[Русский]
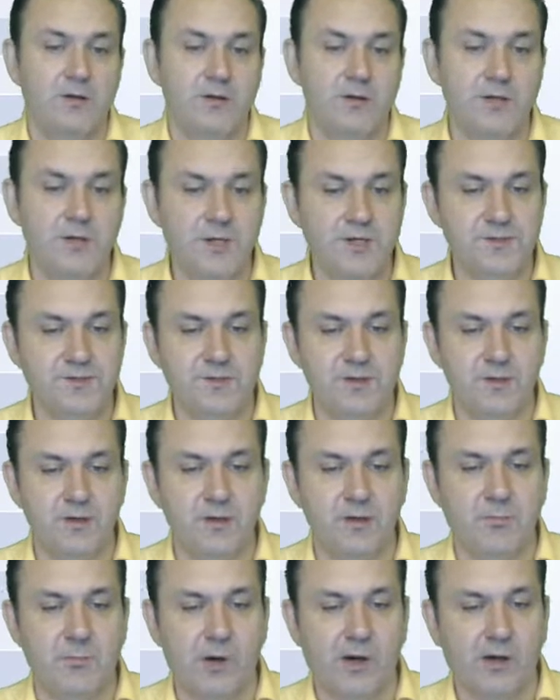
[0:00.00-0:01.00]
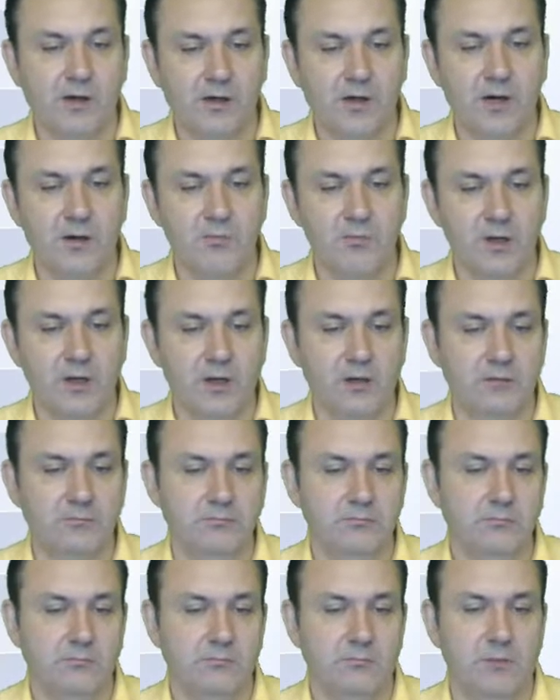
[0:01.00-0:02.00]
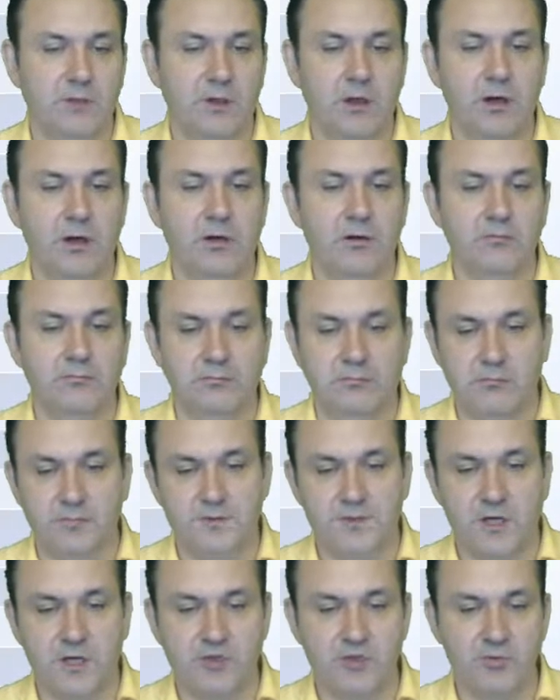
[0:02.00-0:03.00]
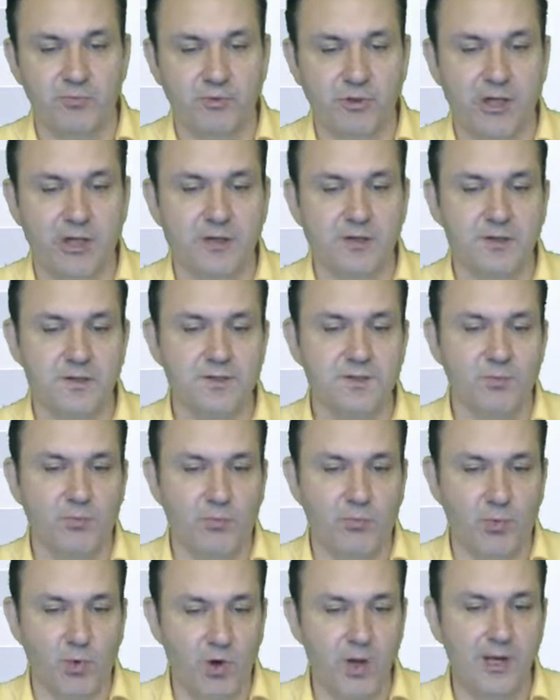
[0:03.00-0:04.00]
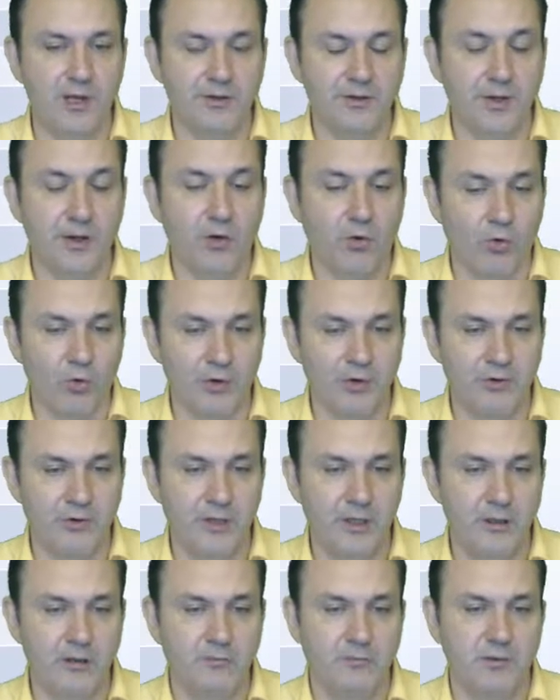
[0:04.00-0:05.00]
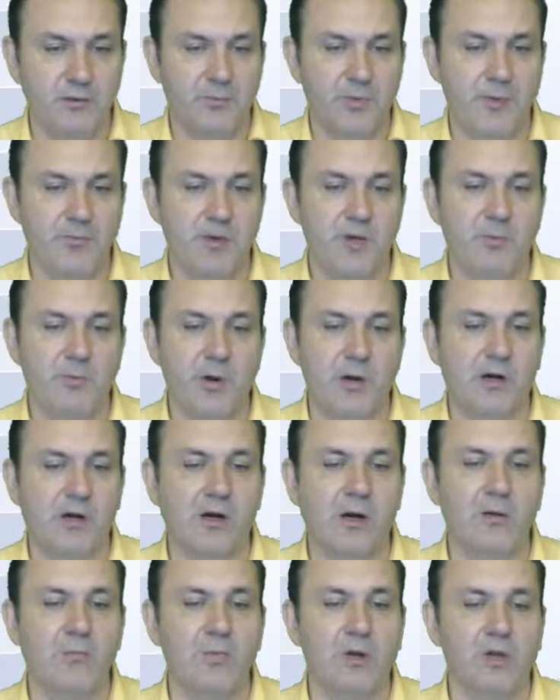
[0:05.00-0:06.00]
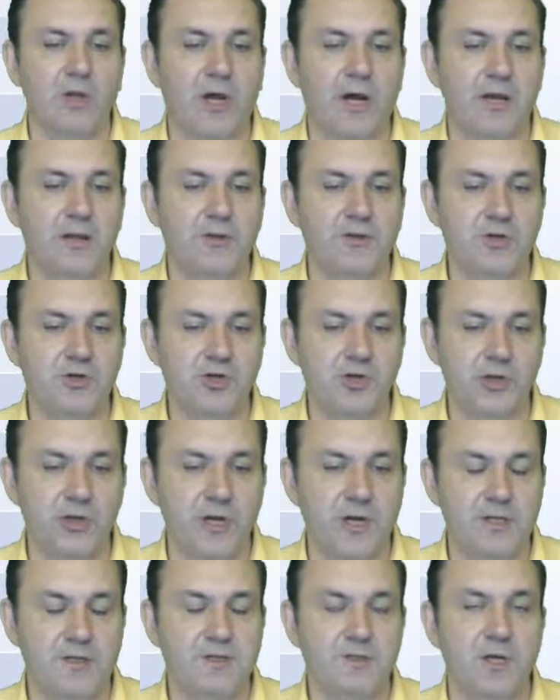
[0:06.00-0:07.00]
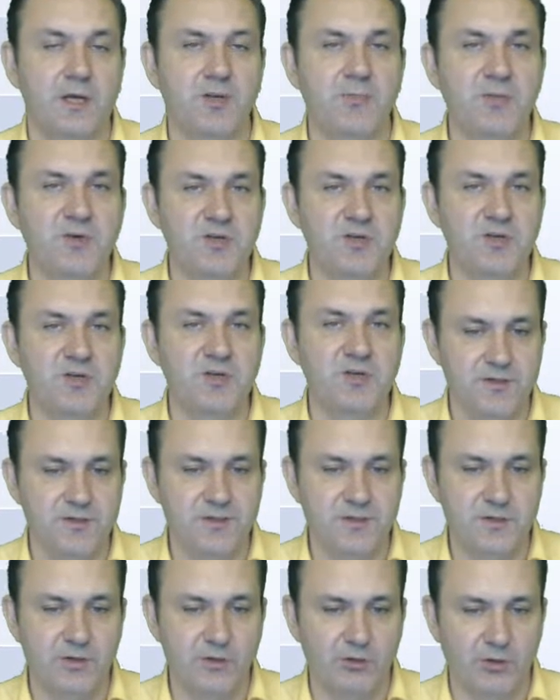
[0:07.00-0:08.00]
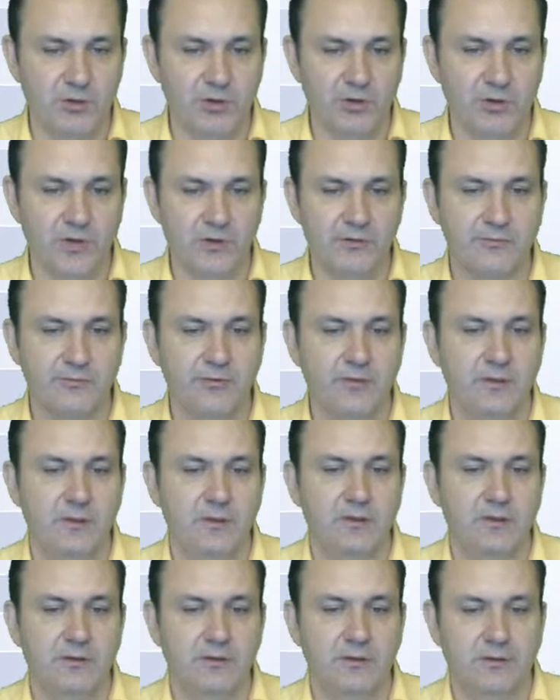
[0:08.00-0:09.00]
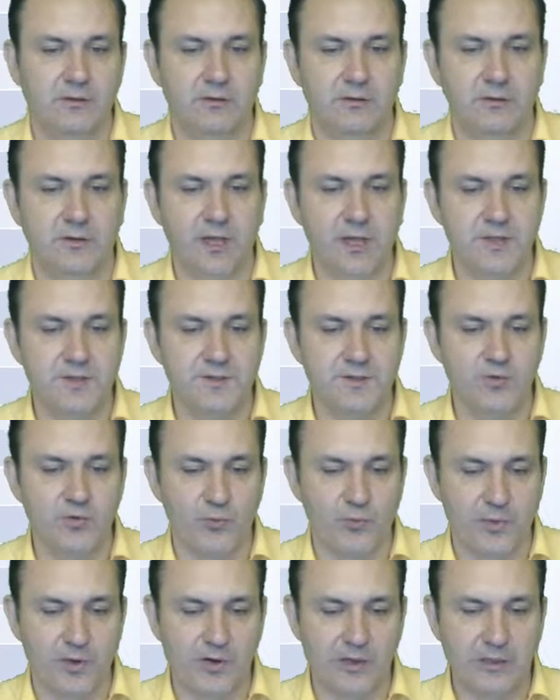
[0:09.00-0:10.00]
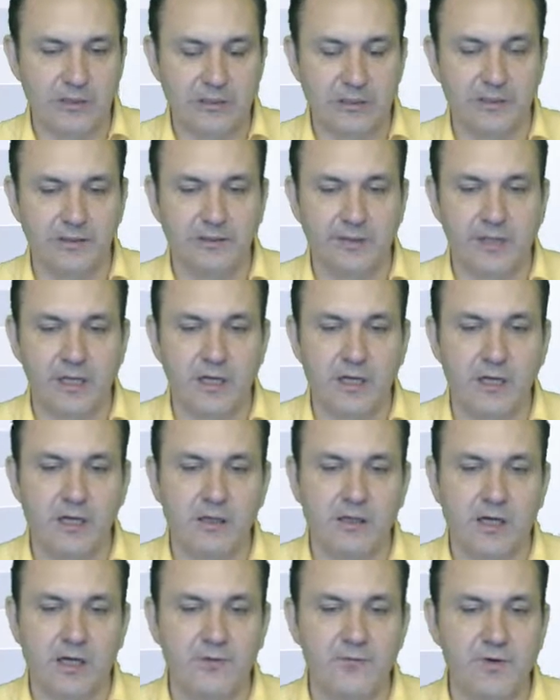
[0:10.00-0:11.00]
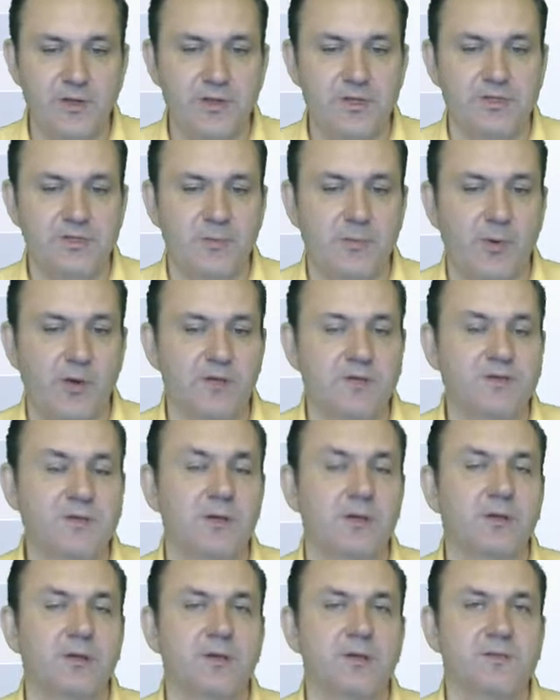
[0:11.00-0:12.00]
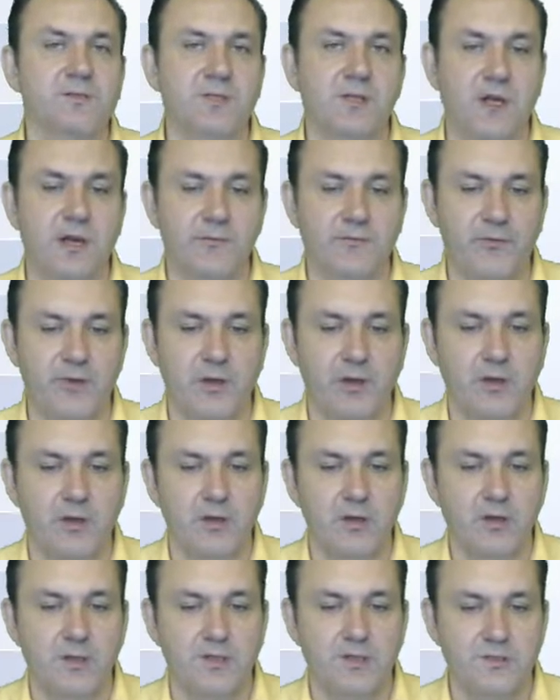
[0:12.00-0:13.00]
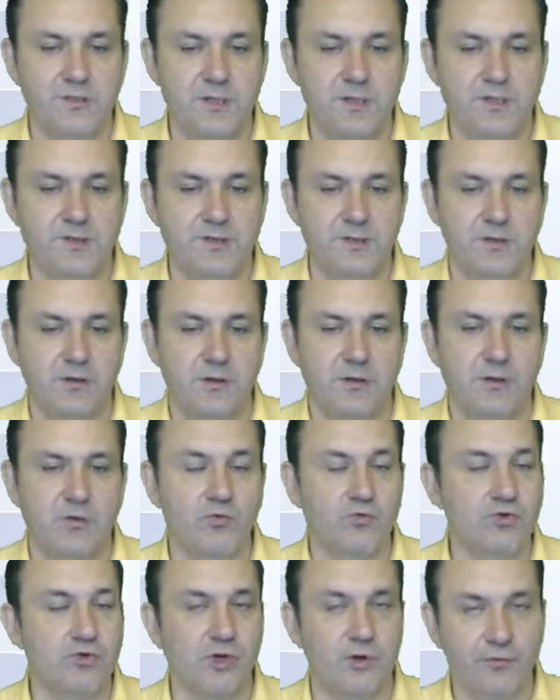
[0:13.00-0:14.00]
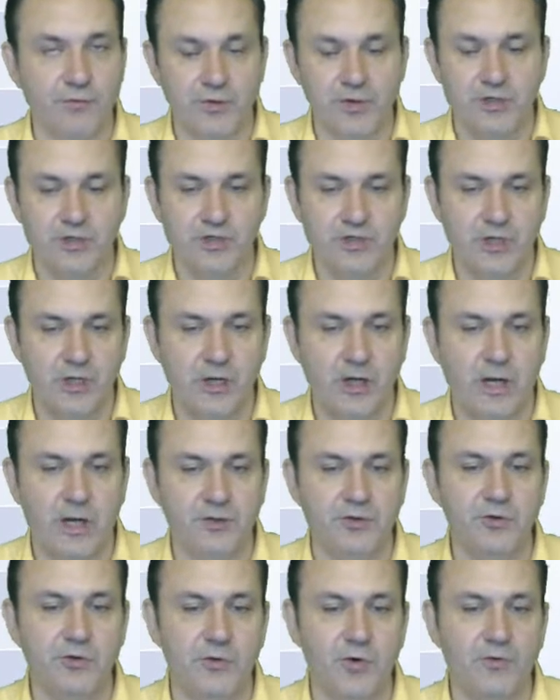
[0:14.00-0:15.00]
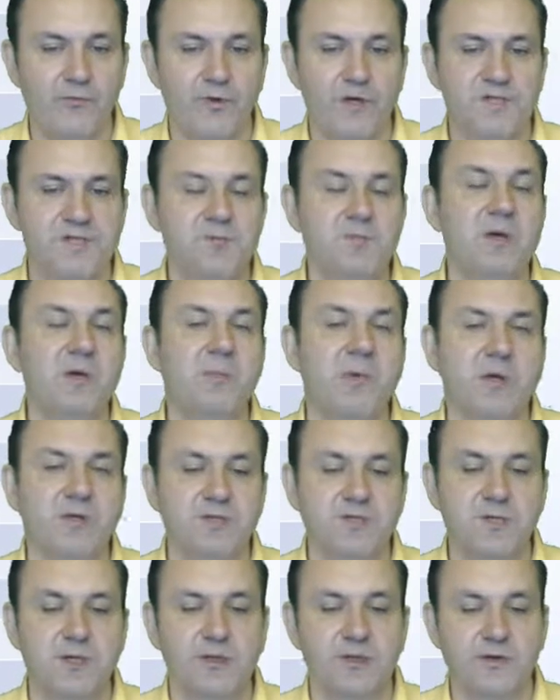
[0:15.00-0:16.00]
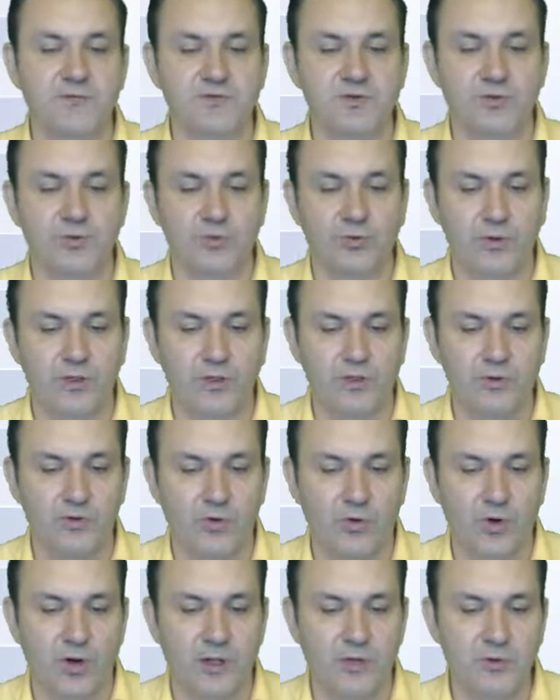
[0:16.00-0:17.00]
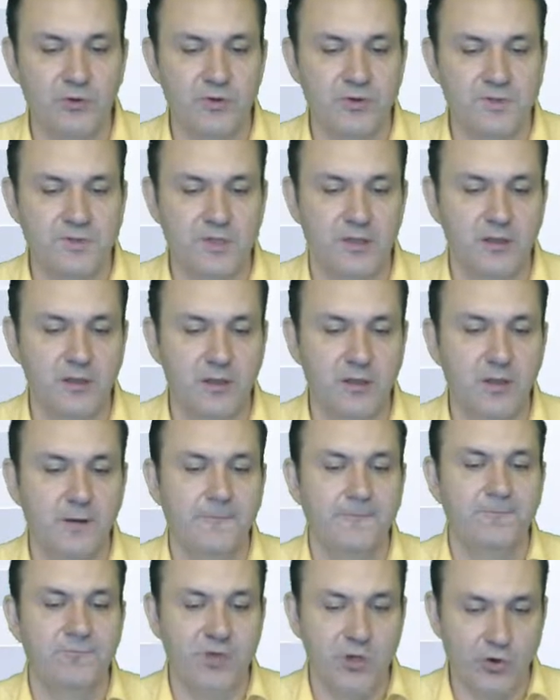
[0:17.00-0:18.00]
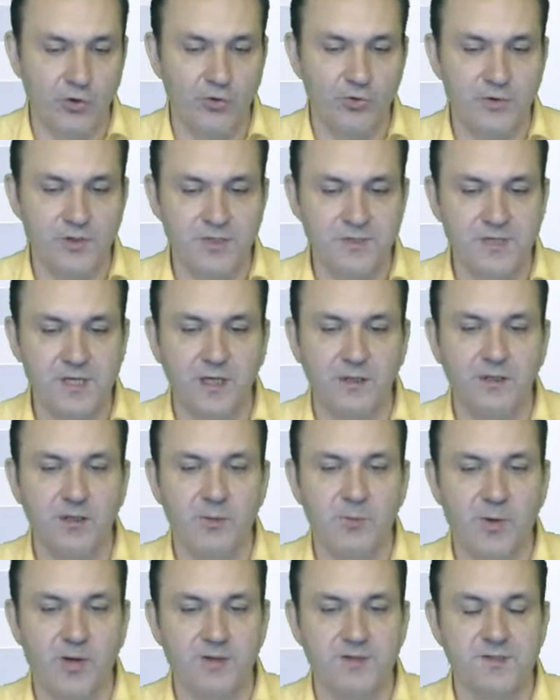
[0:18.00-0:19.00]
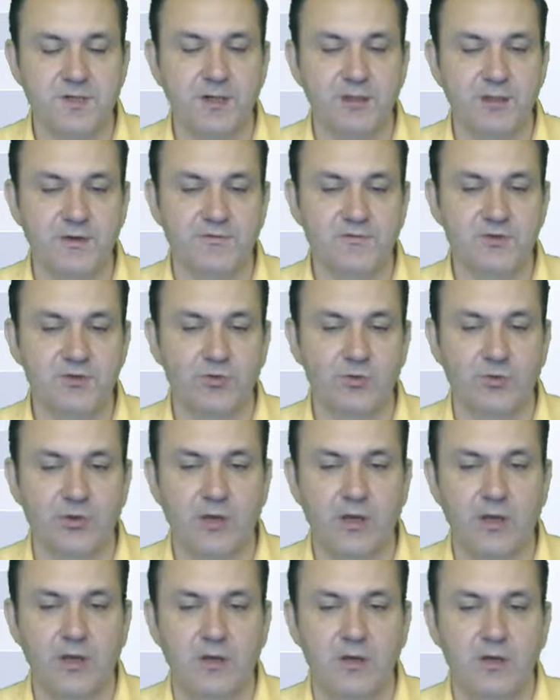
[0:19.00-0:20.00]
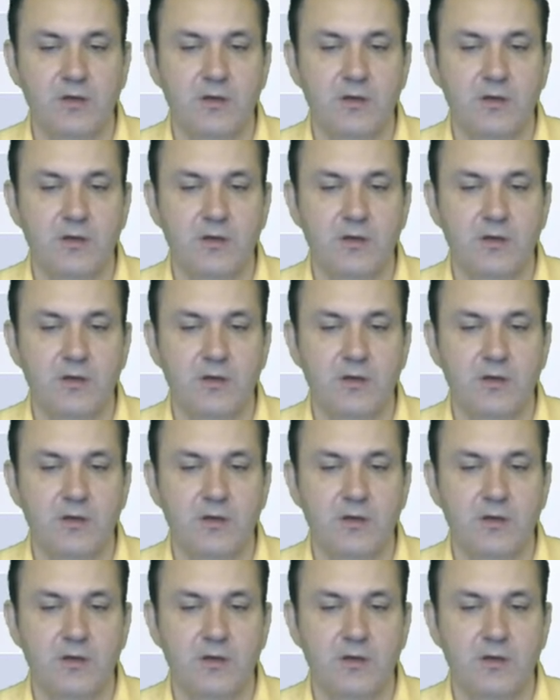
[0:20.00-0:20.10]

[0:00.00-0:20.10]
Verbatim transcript: Есть э, программы а, скажем так, более доходные, например, программа Light начинается от 50 долларов, э, Light Super и так далее. Как видите, процентные ставки здесь э, уже выше, от 0,8% в сутки до 1,3% в сутки.